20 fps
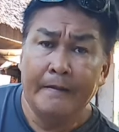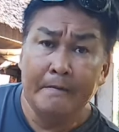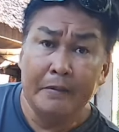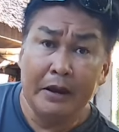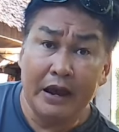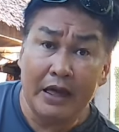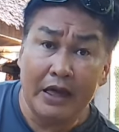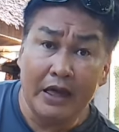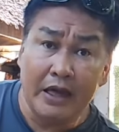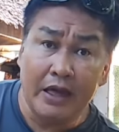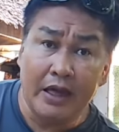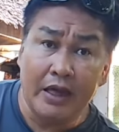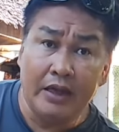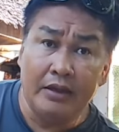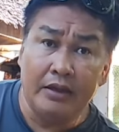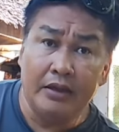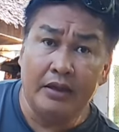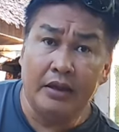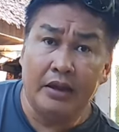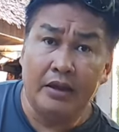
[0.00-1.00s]
palaka,
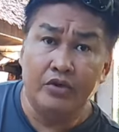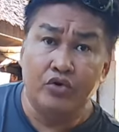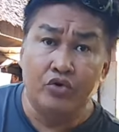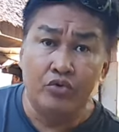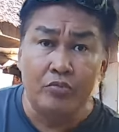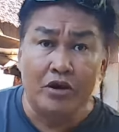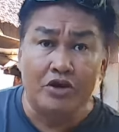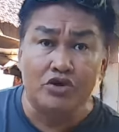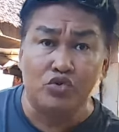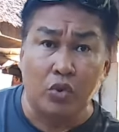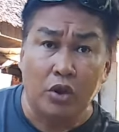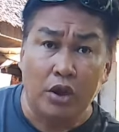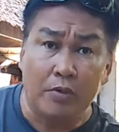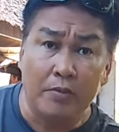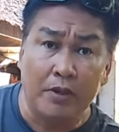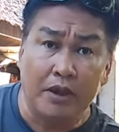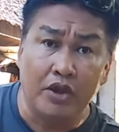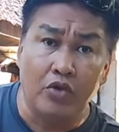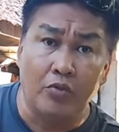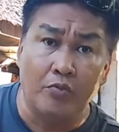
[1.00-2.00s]
uh, doon
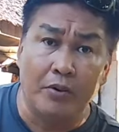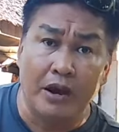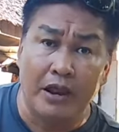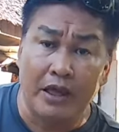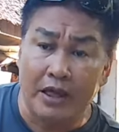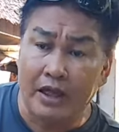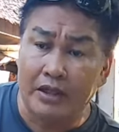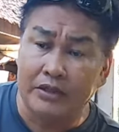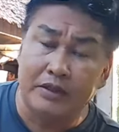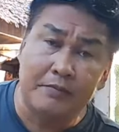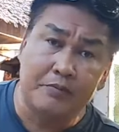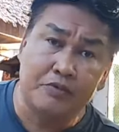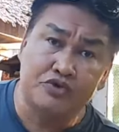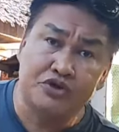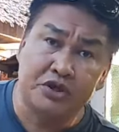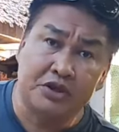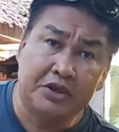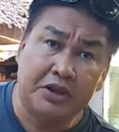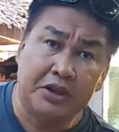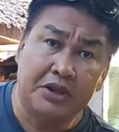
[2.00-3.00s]
mag-swimming yung palaka, tapos
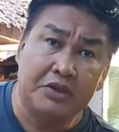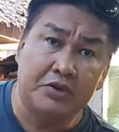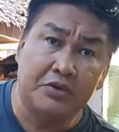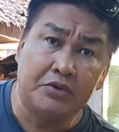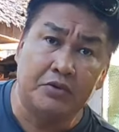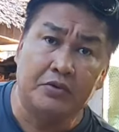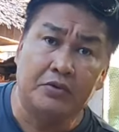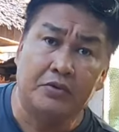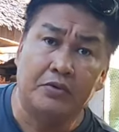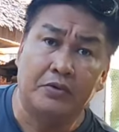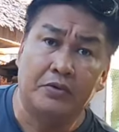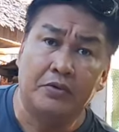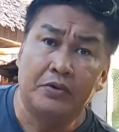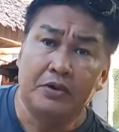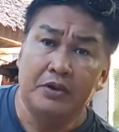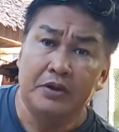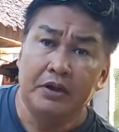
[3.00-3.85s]
hindi nyo